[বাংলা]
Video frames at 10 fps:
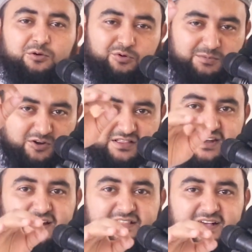উনি
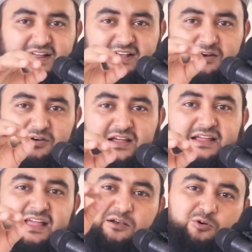ময়দানে না থাকার কারণে
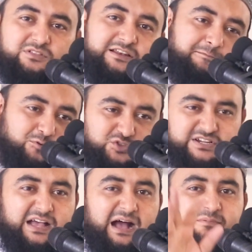এই ক্ষতিটা
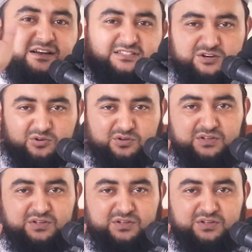পুষিয়ে আবার যেন